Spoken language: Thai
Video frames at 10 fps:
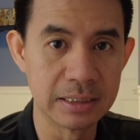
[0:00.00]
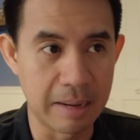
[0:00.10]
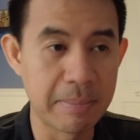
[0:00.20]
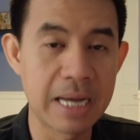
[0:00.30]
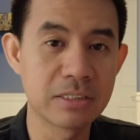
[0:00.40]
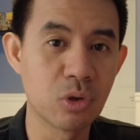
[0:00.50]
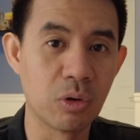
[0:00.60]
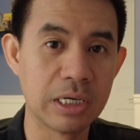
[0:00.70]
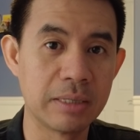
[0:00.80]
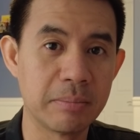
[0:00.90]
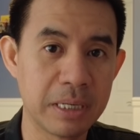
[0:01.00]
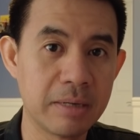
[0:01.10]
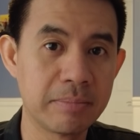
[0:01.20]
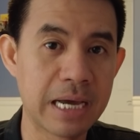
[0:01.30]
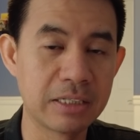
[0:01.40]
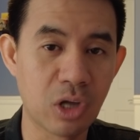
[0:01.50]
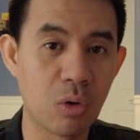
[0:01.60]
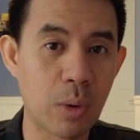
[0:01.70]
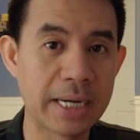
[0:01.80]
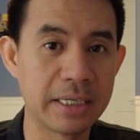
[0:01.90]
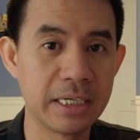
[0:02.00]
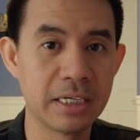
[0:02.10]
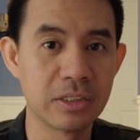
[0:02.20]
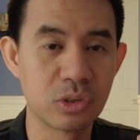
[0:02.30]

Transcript: สามารถส่งเงินเพิ่มได้ต่อวันนี่